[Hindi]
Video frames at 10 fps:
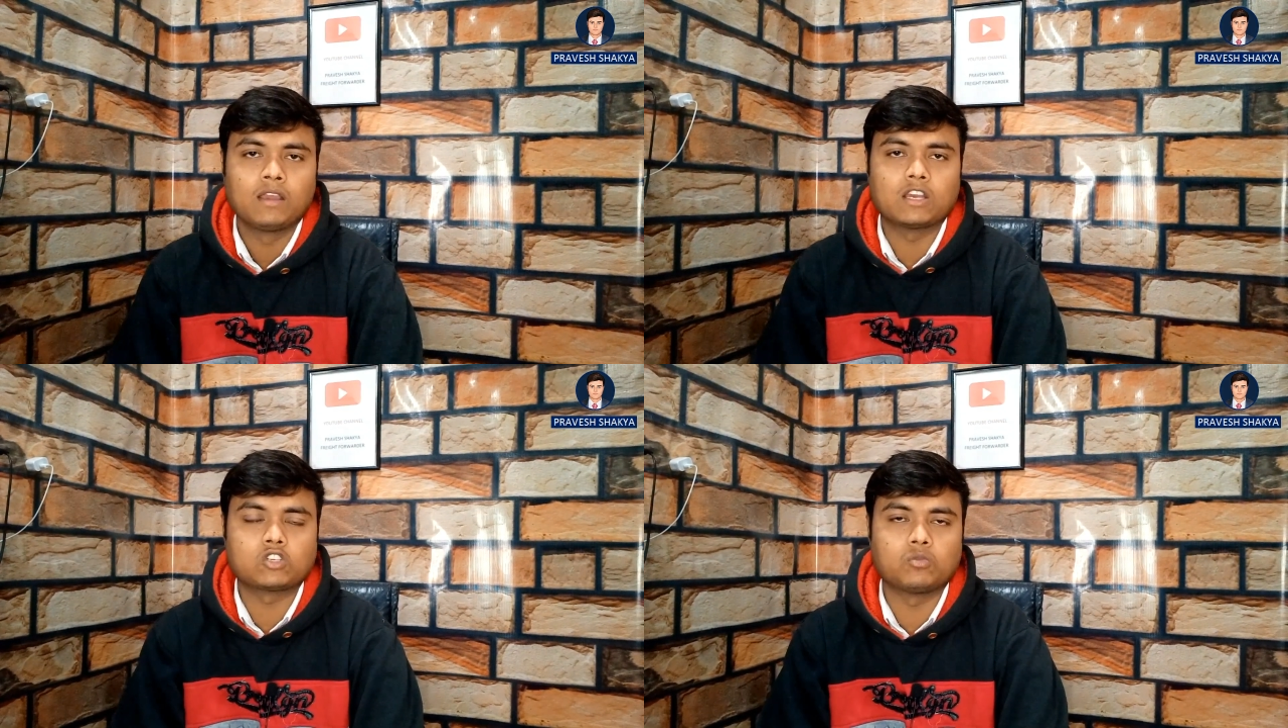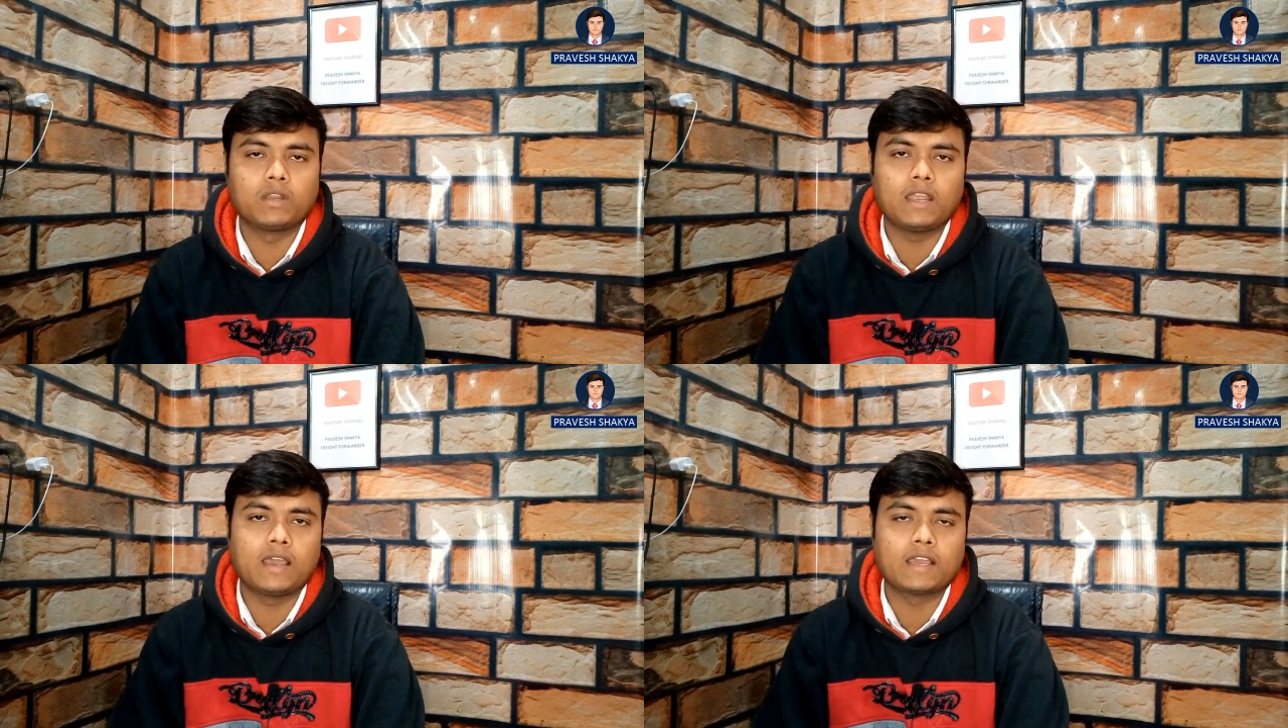
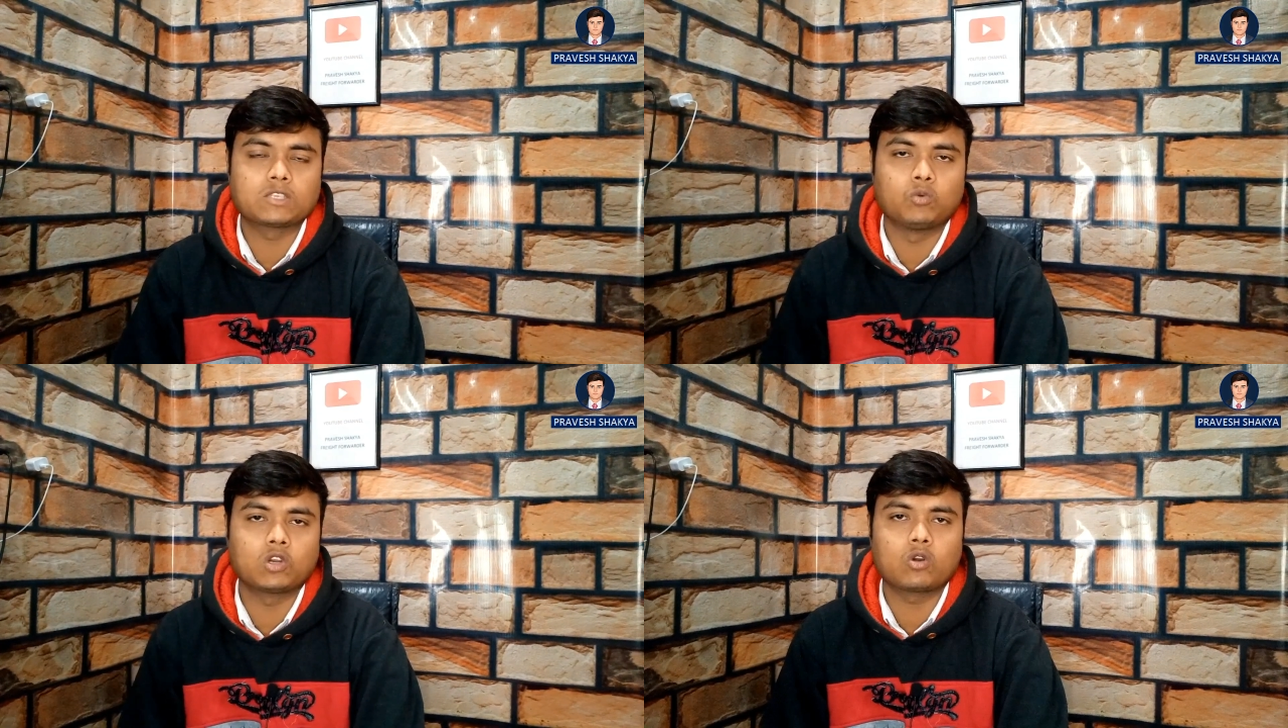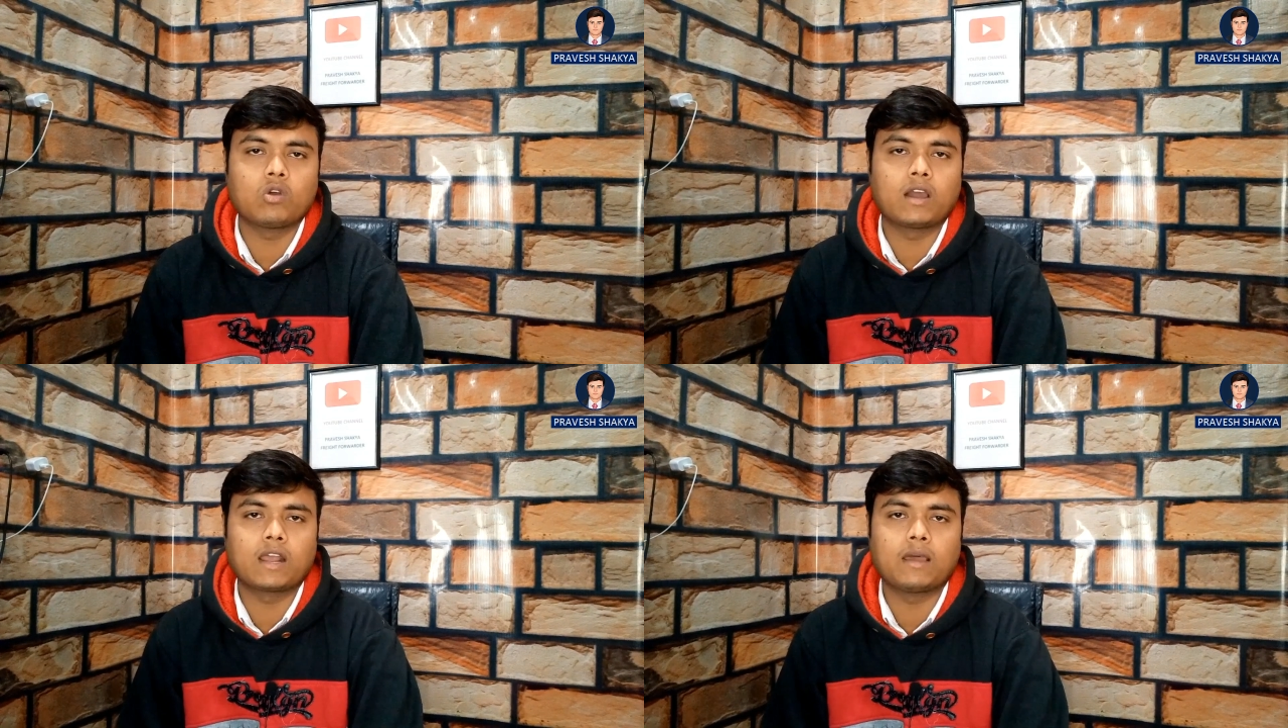कस्टमर या एक्सपोर्टर
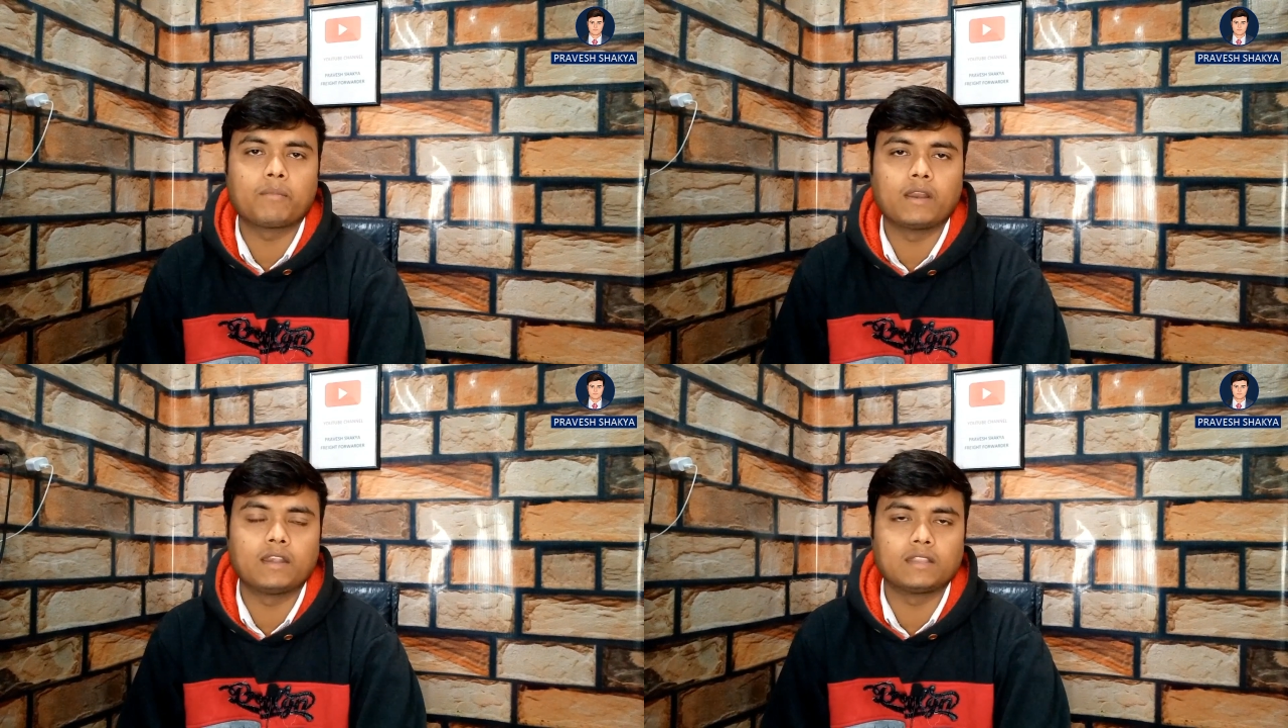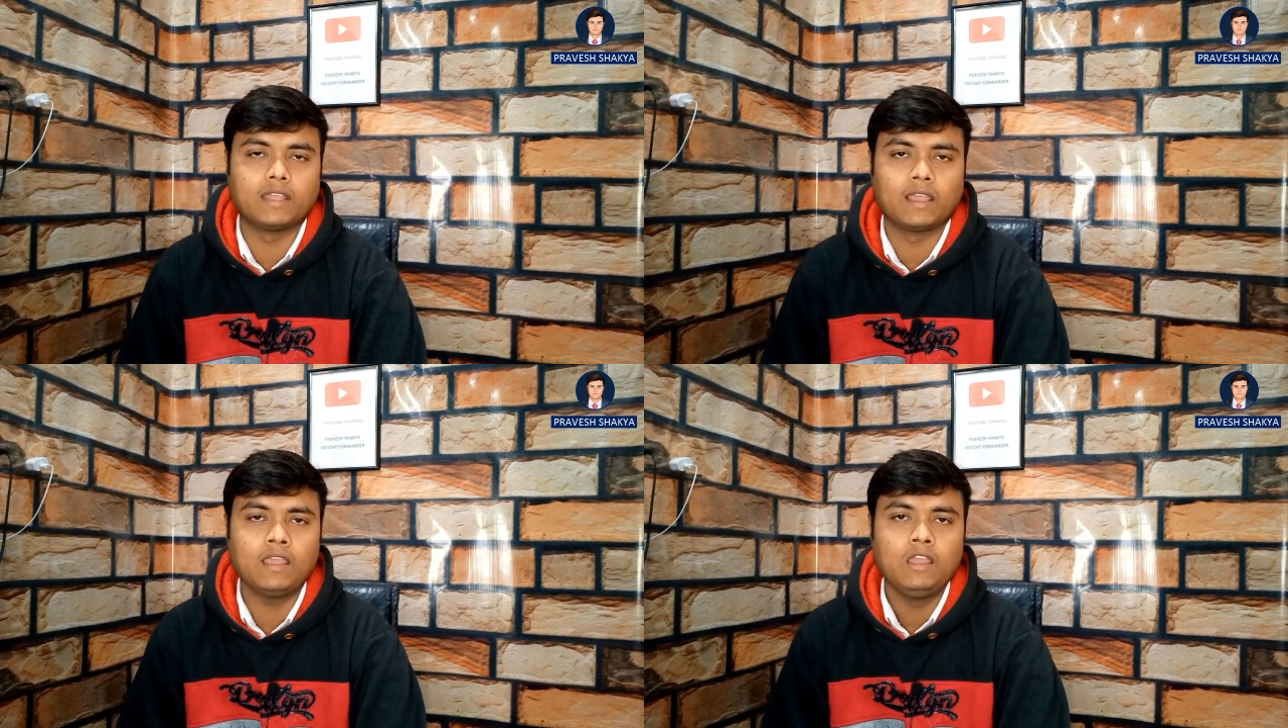को अगर आप रेट
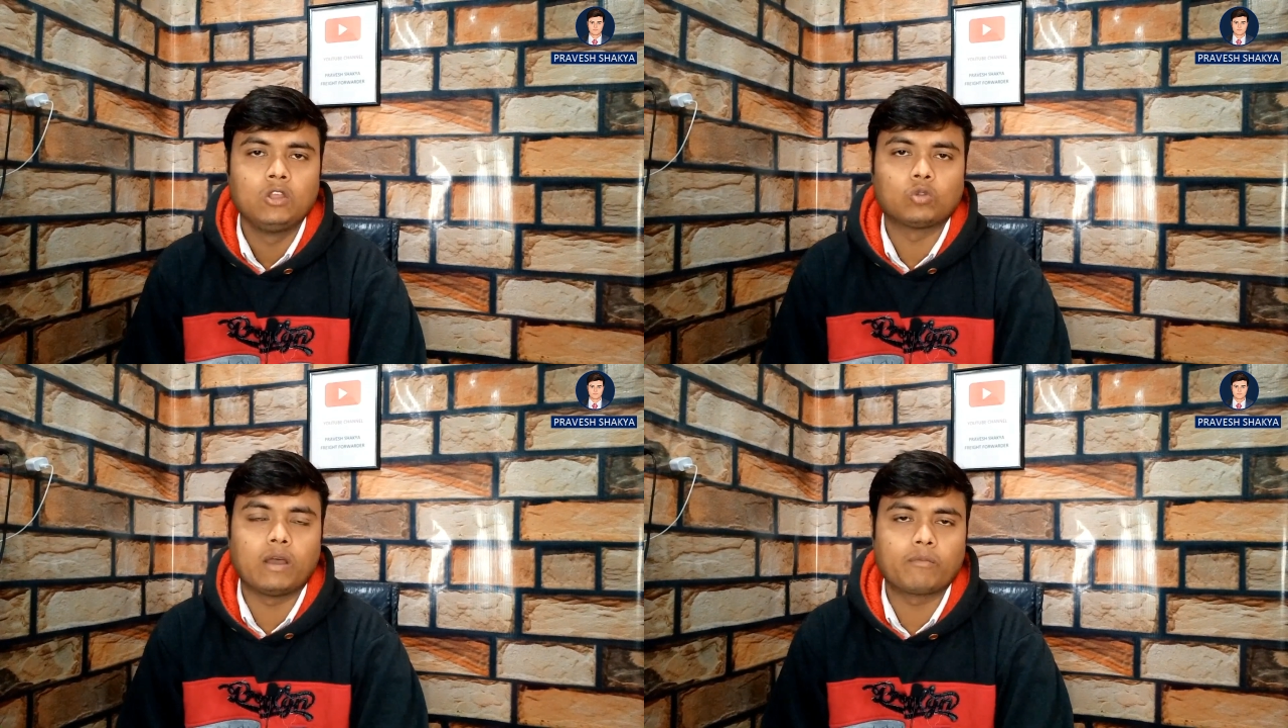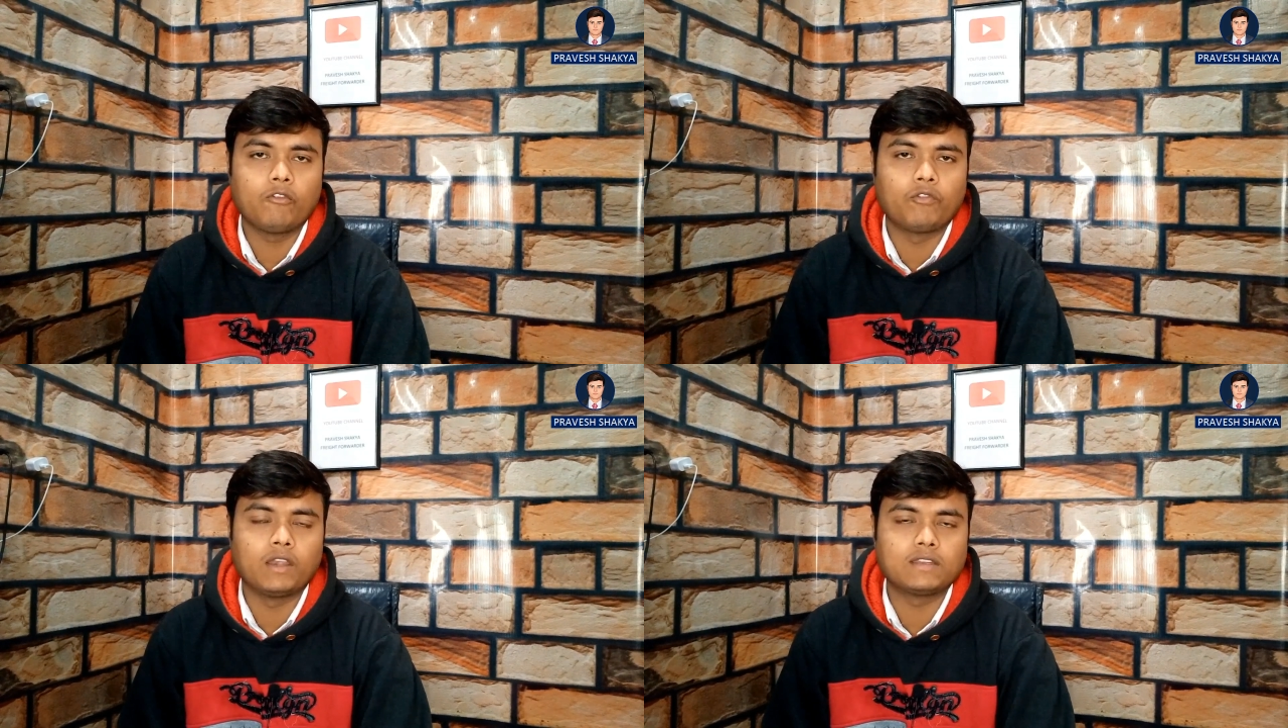देंगे तो
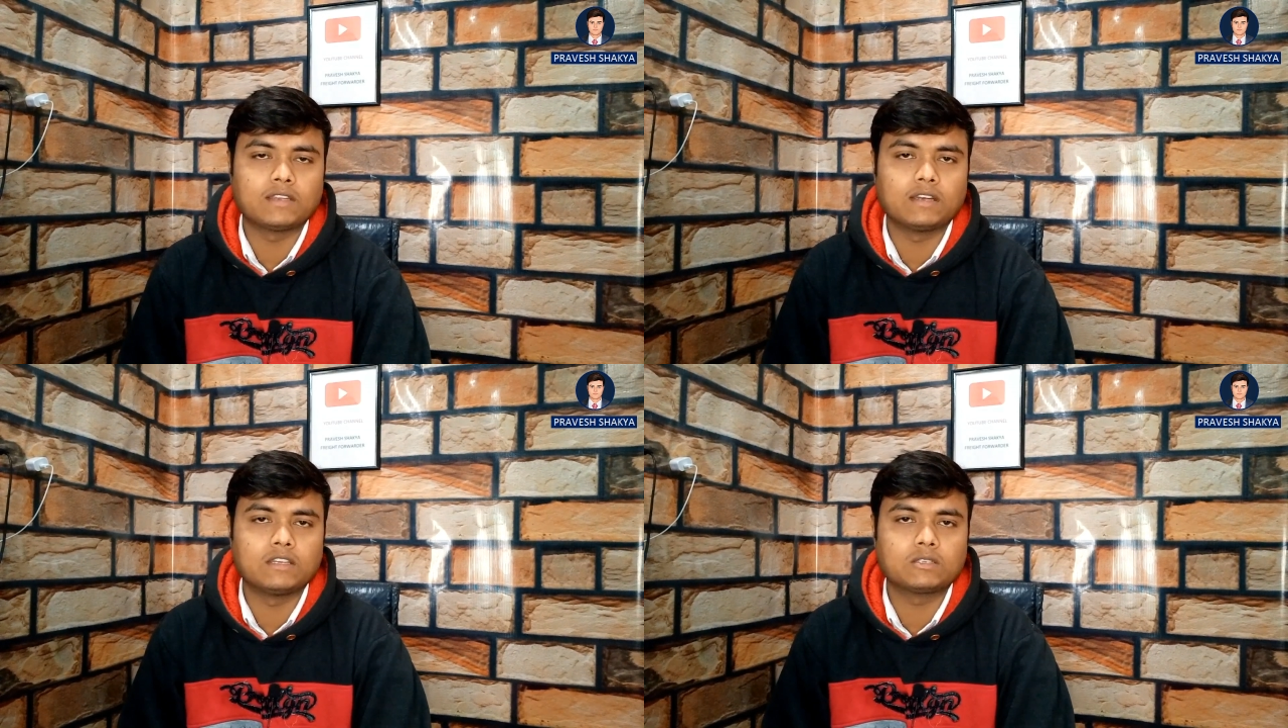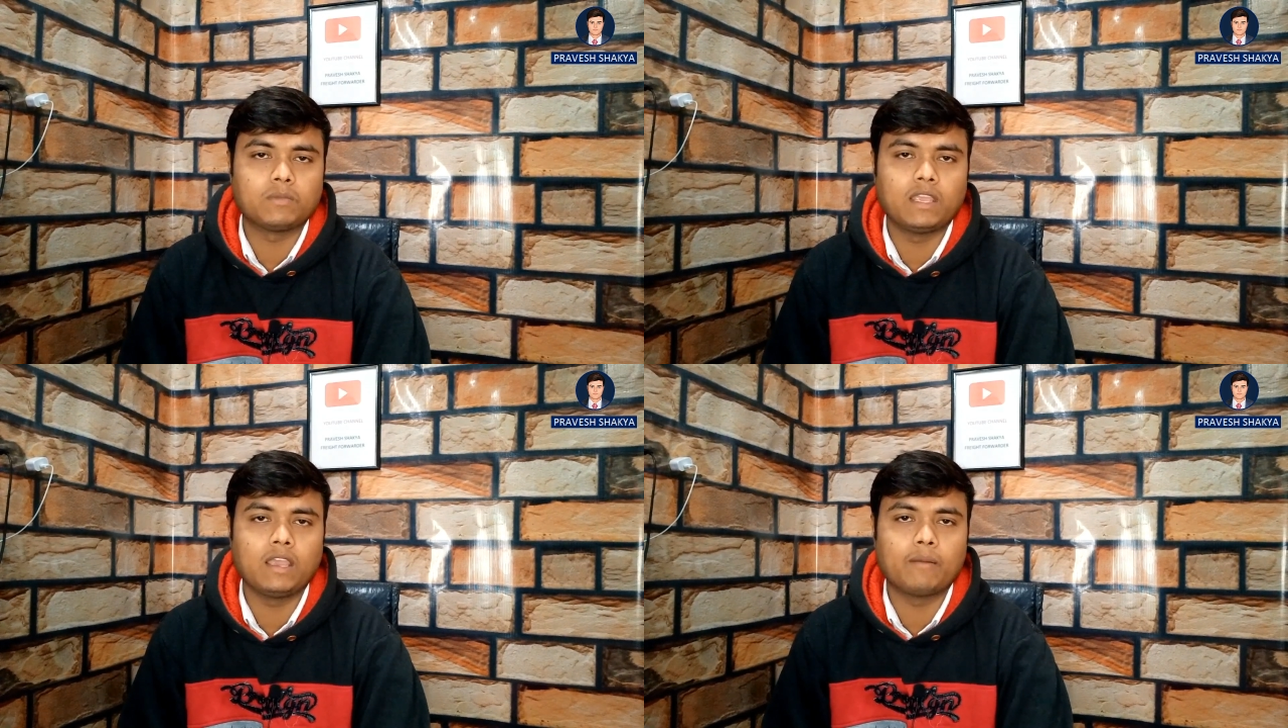आपको फ्रेट चार्जेस
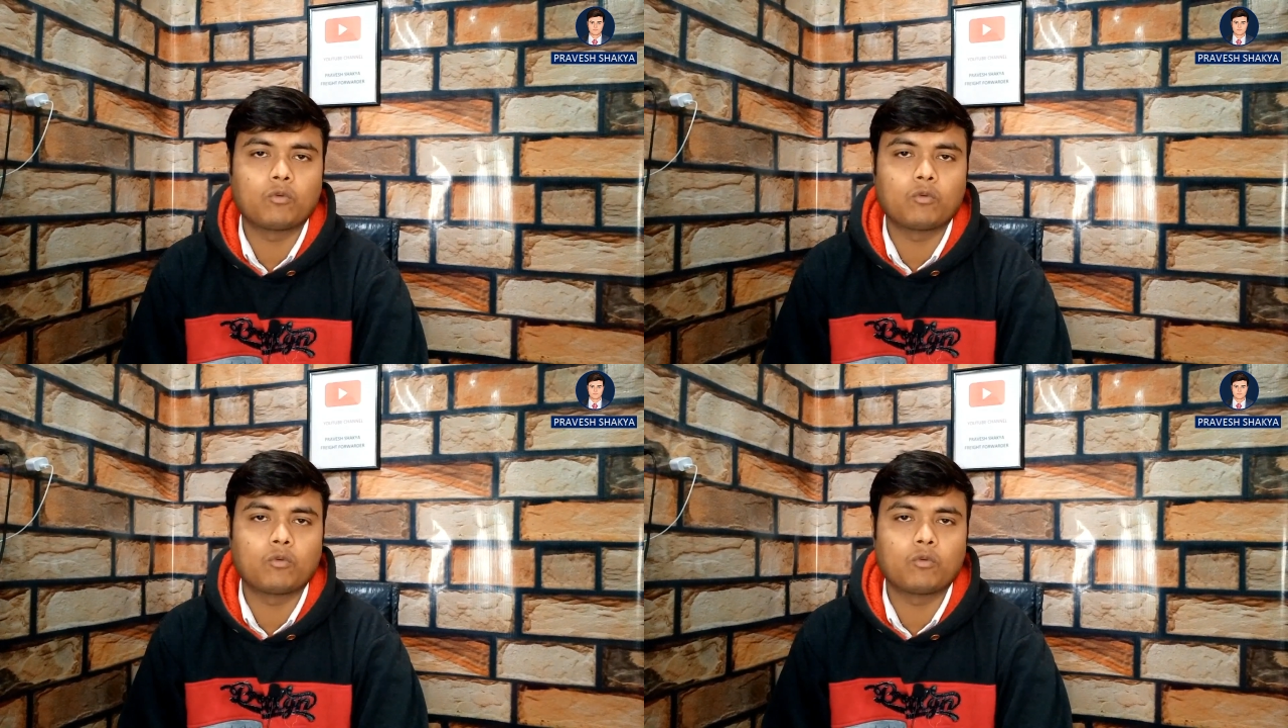में ही